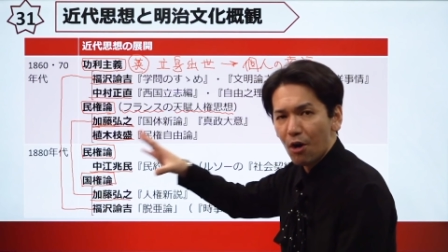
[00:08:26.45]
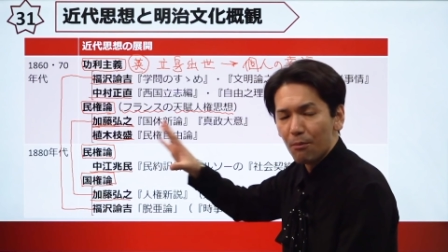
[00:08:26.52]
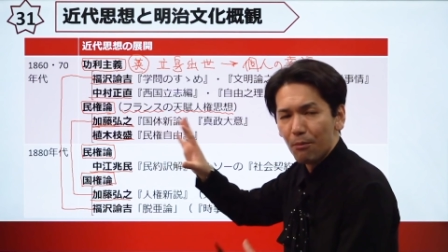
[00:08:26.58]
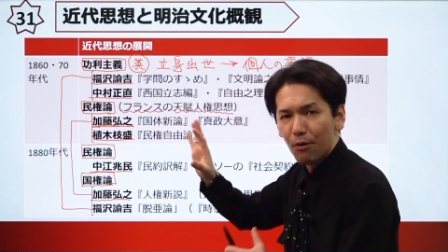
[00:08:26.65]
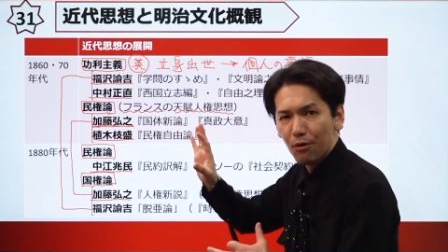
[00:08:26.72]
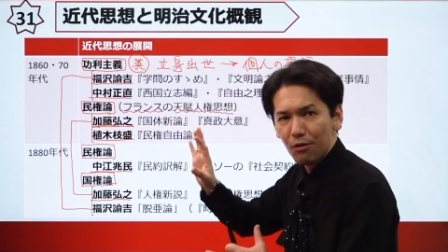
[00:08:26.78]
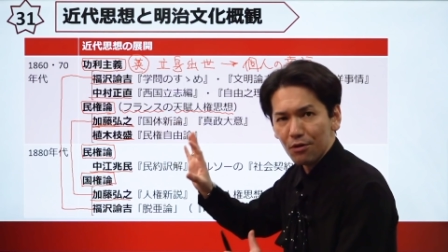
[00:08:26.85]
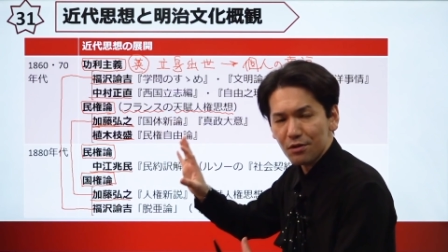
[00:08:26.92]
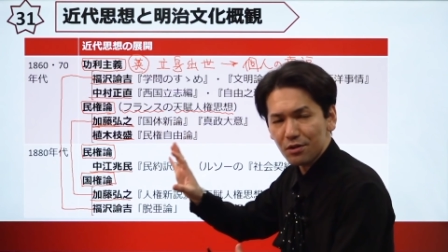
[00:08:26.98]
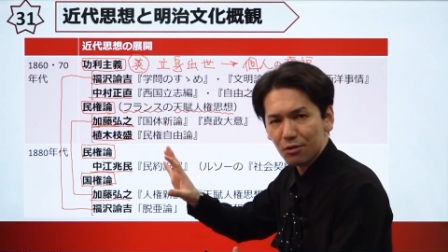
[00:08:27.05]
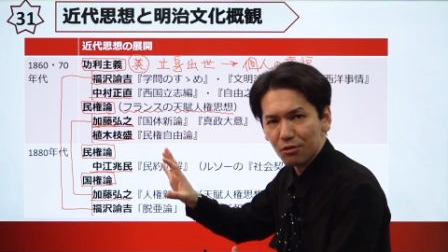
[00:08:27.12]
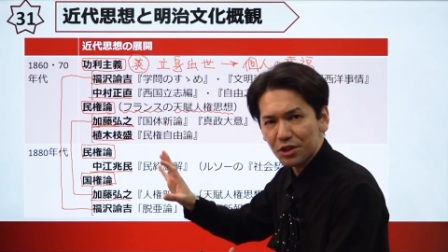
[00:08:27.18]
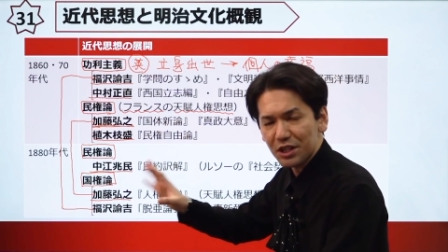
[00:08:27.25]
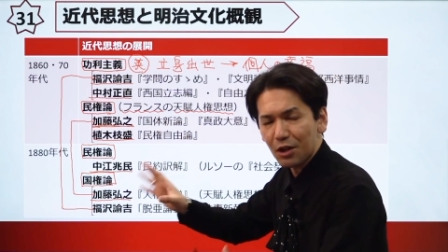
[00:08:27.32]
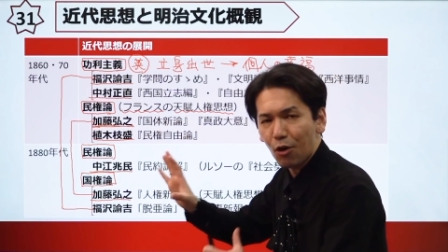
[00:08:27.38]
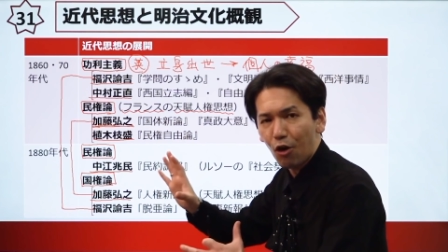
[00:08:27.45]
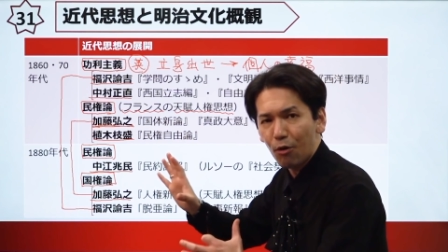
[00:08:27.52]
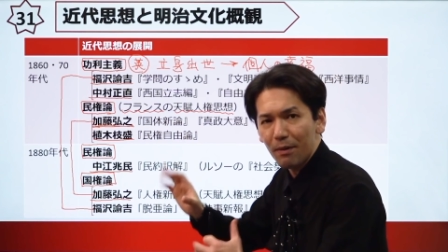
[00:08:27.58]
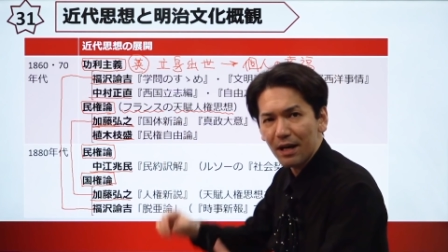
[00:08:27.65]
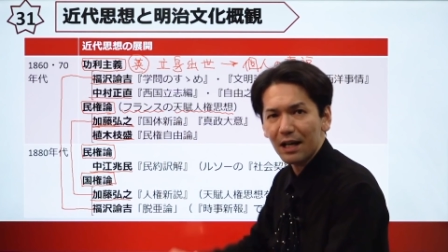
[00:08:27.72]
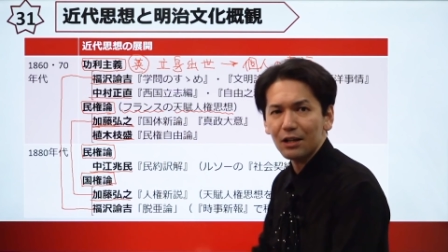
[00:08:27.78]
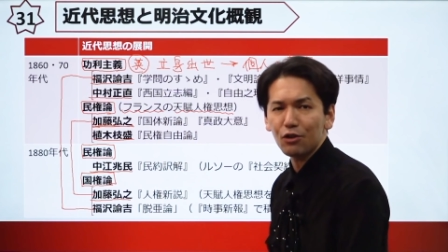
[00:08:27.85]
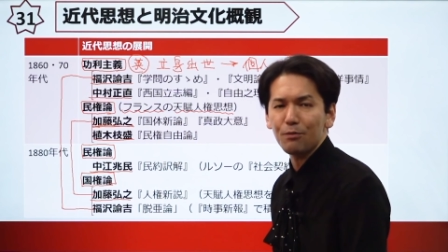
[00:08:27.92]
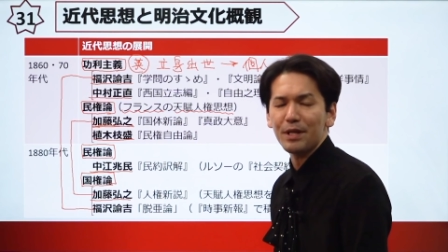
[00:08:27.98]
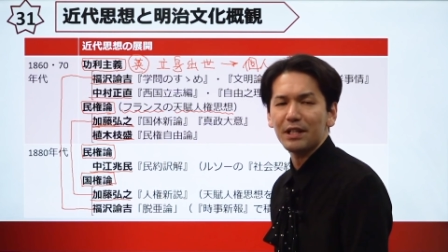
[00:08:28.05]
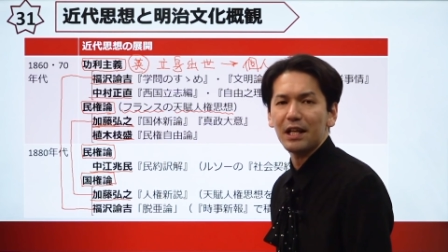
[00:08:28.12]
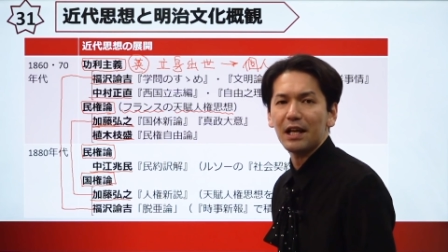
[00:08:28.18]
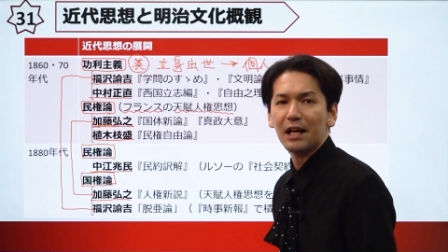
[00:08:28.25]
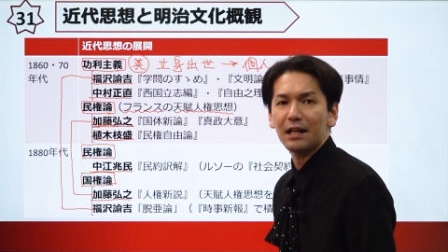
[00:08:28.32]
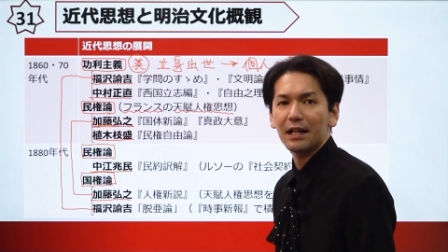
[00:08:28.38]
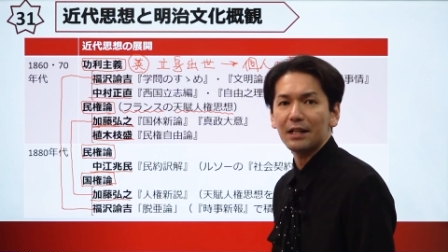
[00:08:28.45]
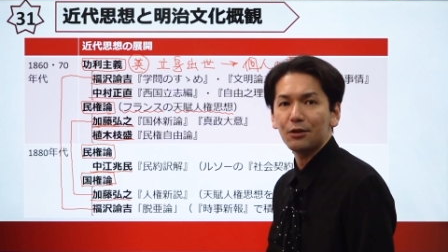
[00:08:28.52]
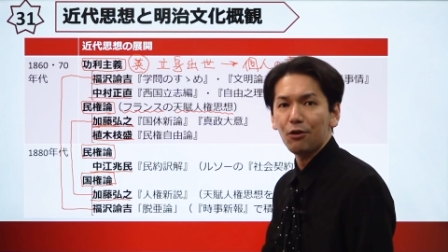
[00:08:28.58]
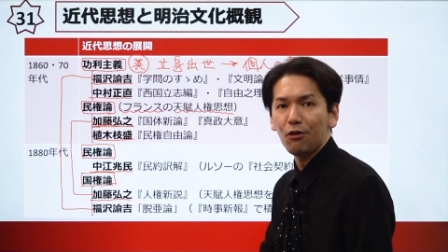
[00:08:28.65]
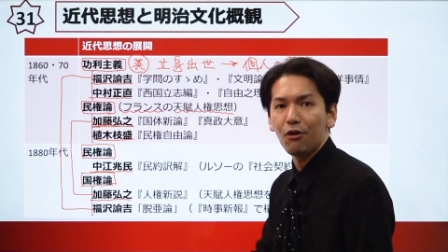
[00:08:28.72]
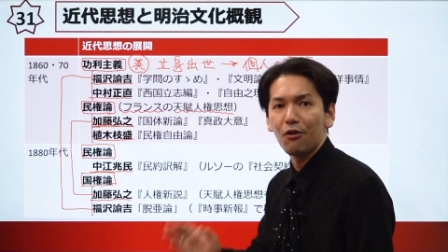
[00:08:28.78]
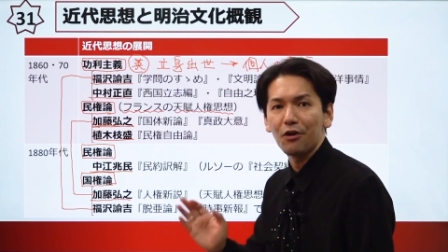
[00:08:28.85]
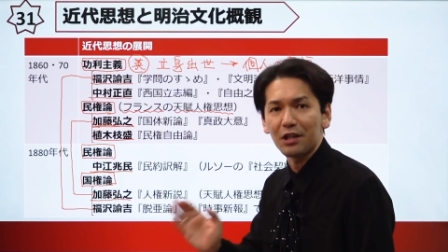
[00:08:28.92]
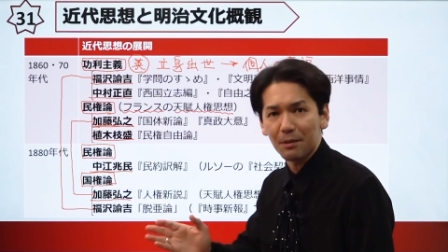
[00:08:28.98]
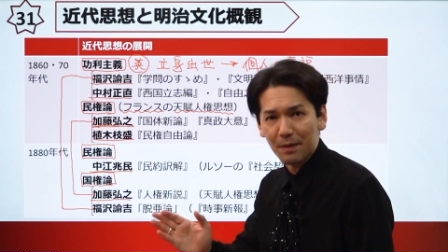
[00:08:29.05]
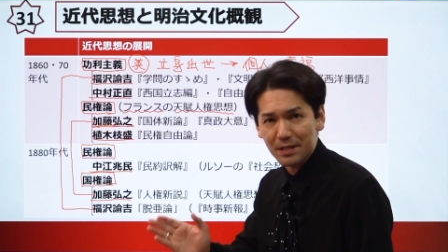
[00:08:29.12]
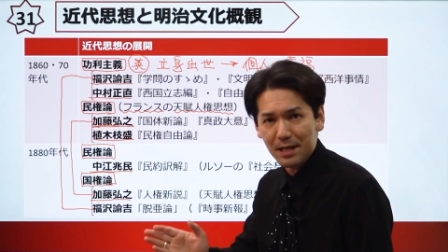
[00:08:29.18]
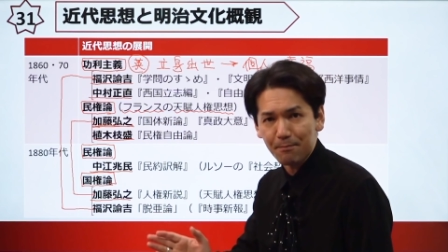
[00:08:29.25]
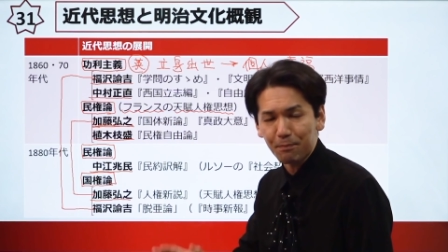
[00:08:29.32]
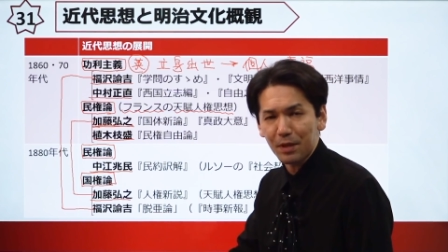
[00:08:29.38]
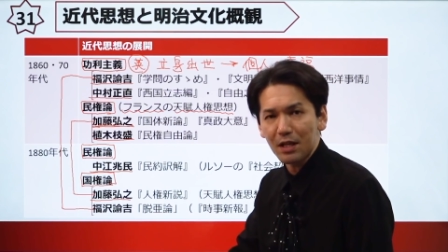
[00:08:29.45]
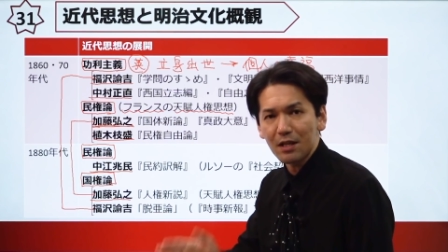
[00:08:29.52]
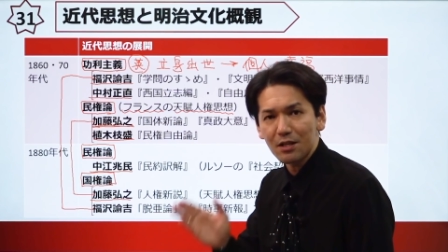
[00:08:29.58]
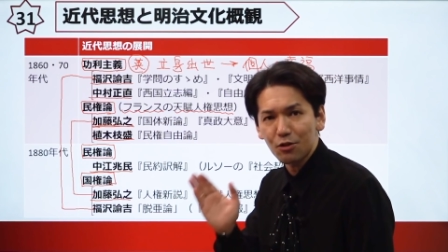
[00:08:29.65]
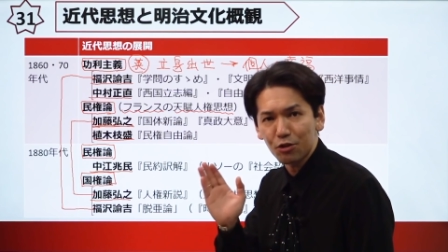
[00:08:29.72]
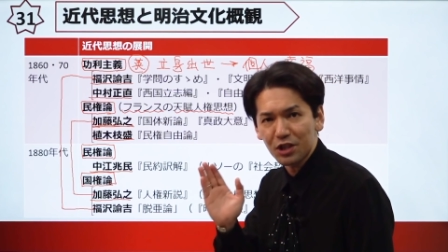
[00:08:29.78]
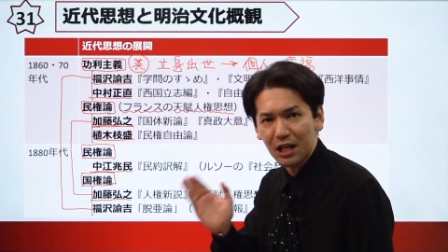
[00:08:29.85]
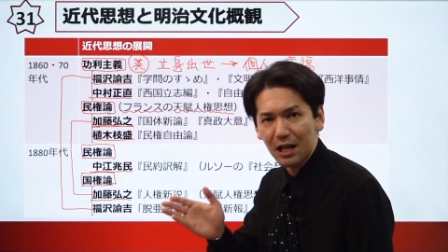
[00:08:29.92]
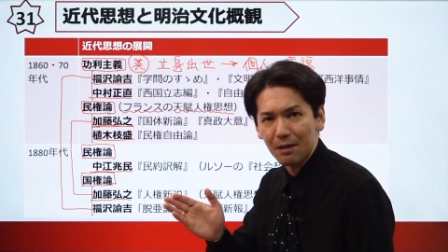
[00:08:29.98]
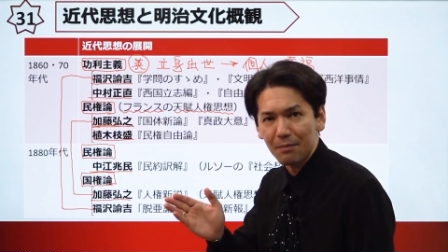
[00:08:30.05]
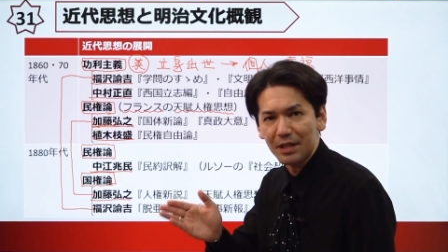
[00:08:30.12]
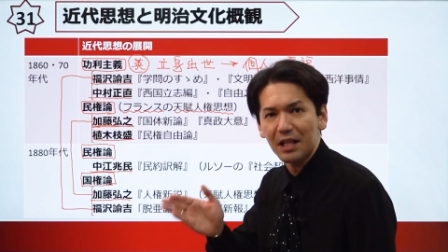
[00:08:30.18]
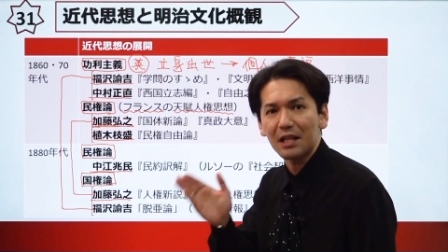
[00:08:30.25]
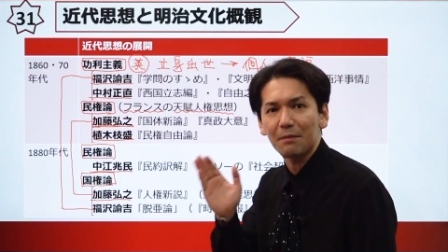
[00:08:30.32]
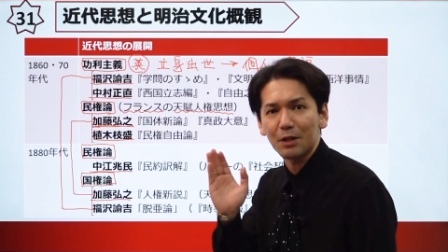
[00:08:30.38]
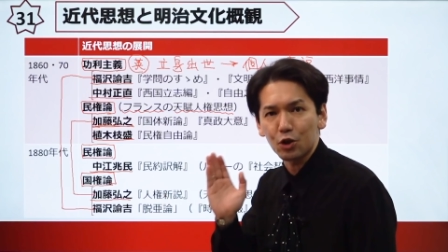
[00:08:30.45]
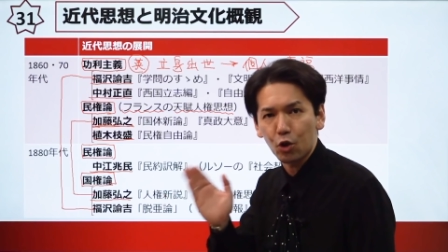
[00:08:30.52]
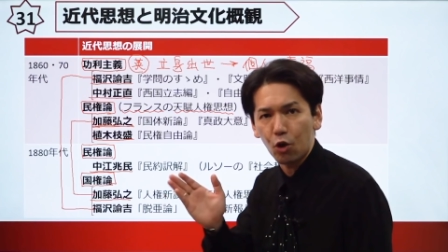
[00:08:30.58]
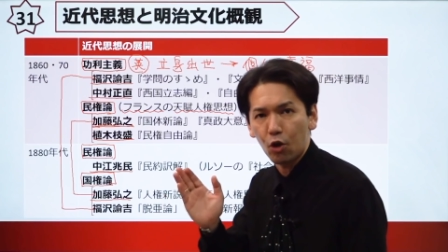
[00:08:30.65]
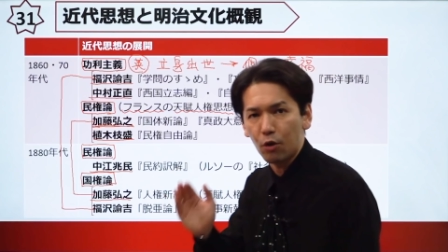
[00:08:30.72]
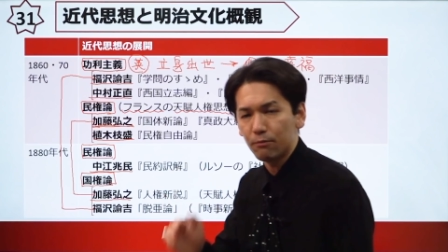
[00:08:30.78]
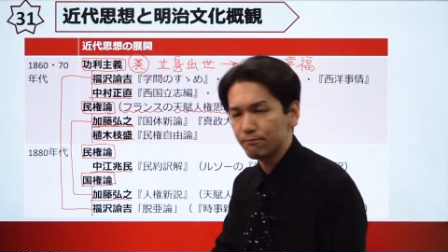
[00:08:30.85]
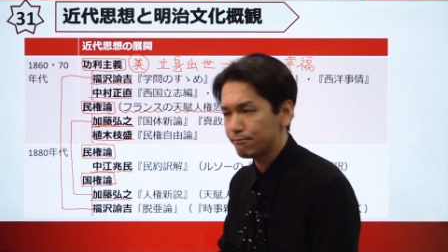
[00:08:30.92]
もう少し細かく見ていかないといけません。そちら見ていきましょう。